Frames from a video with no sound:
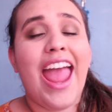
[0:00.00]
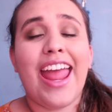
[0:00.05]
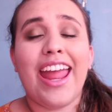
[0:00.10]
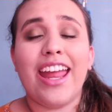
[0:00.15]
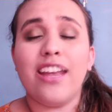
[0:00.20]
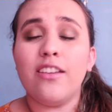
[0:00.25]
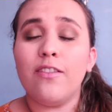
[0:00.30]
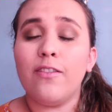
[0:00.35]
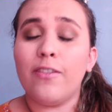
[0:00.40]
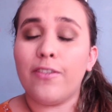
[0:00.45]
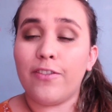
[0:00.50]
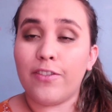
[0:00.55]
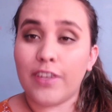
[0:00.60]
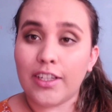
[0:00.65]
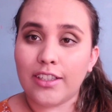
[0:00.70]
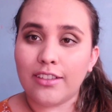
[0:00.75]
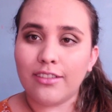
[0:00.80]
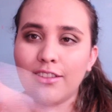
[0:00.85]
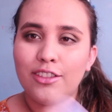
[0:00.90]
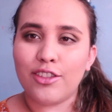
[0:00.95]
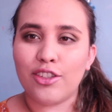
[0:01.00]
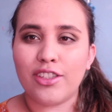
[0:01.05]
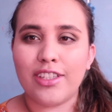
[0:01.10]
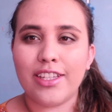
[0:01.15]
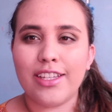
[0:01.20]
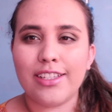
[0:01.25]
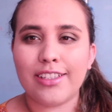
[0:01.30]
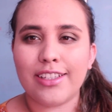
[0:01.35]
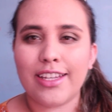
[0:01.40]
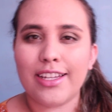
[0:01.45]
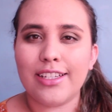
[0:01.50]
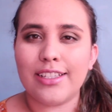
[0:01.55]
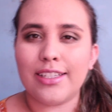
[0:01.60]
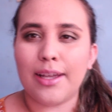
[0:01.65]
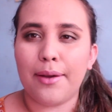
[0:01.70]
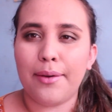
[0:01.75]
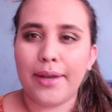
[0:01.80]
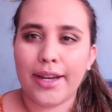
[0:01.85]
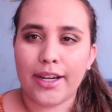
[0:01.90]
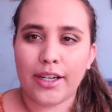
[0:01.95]
En fin, si ustedes quieren
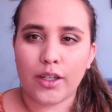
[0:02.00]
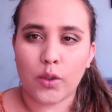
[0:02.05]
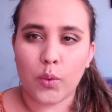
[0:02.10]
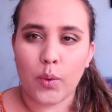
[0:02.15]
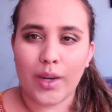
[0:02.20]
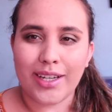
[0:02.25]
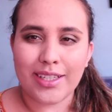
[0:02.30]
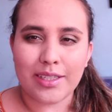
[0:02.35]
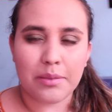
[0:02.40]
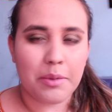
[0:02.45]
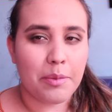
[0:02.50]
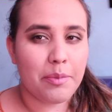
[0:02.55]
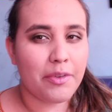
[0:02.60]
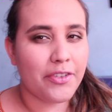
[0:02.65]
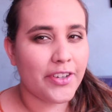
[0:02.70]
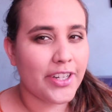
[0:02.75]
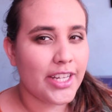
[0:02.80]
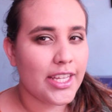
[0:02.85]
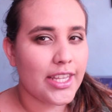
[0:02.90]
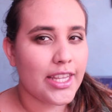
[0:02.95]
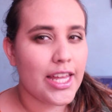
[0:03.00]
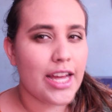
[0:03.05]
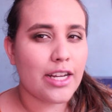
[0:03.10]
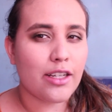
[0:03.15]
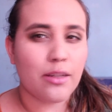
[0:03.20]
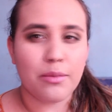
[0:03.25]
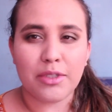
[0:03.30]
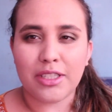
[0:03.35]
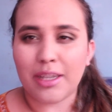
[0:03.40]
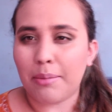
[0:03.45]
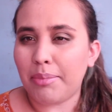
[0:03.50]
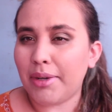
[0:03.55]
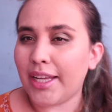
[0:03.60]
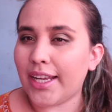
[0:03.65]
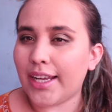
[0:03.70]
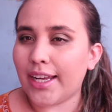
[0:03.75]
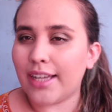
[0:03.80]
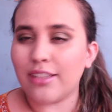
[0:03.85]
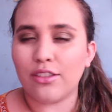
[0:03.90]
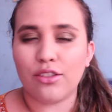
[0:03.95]
saber cuál es mi preferida, cómo se
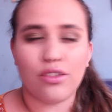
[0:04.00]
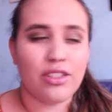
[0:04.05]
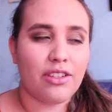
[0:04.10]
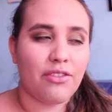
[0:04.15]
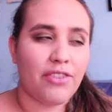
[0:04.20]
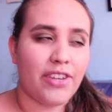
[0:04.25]
aplican, sus